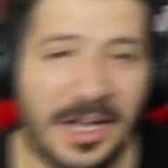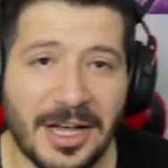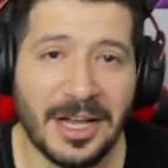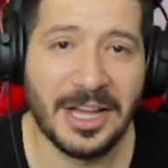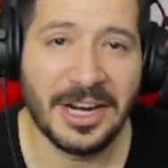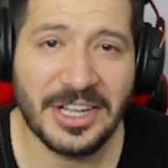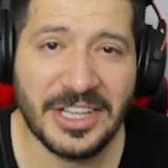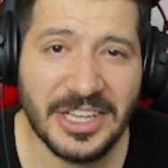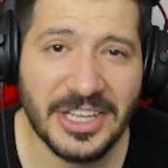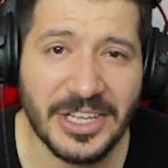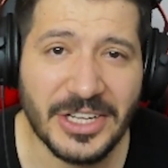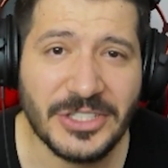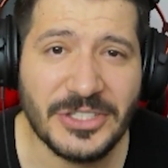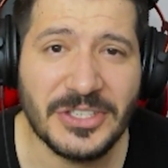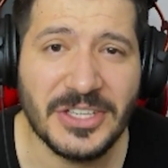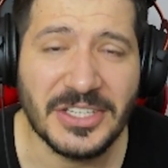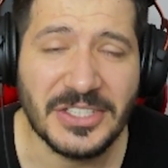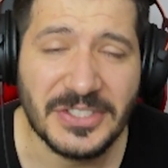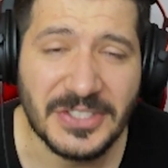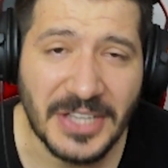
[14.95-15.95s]

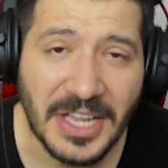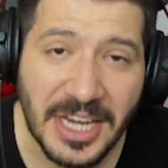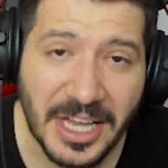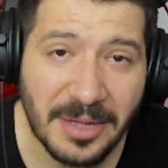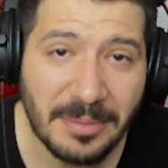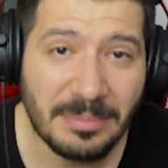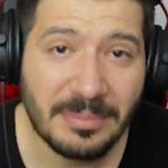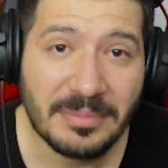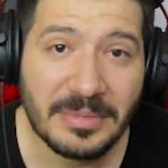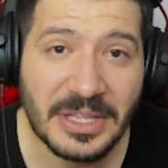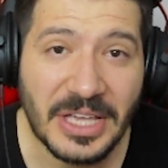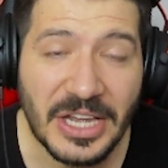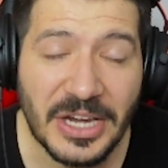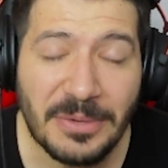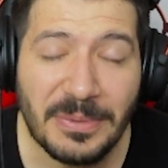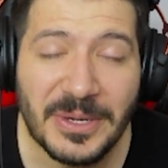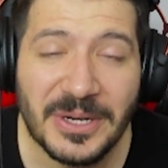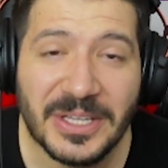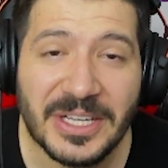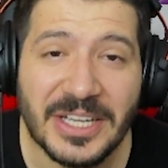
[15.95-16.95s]
Arkadaşlar selam.
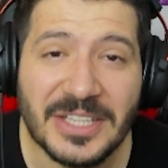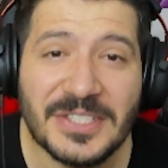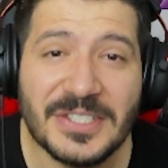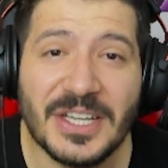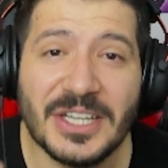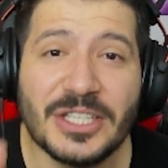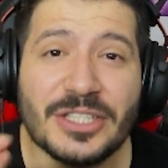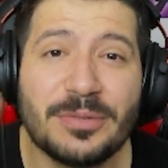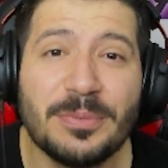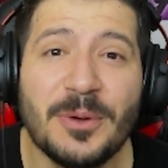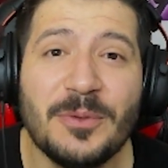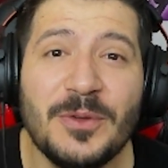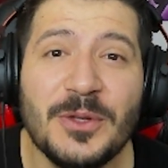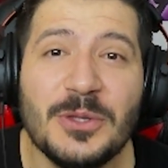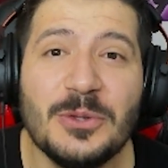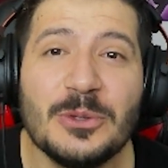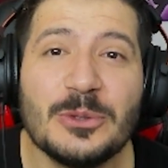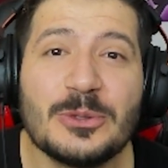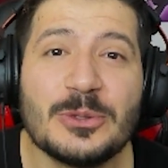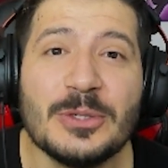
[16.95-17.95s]
Yeni bir kasa açma
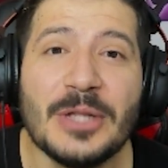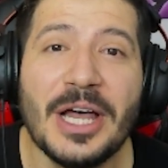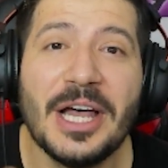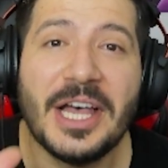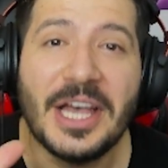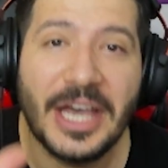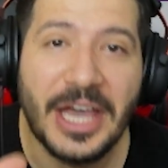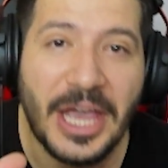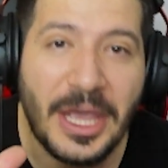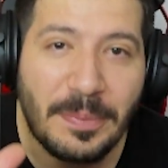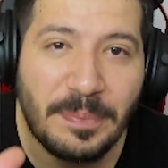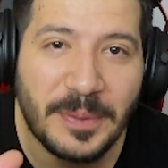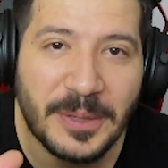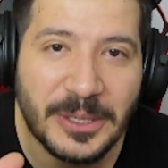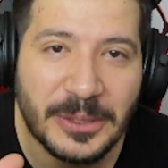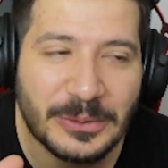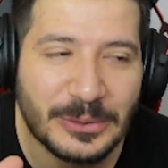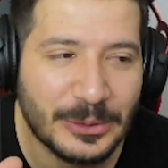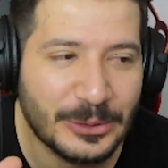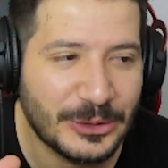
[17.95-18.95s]
videosuna
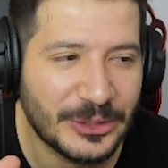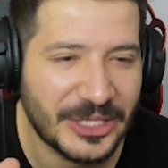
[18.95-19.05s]
hepiniz hoş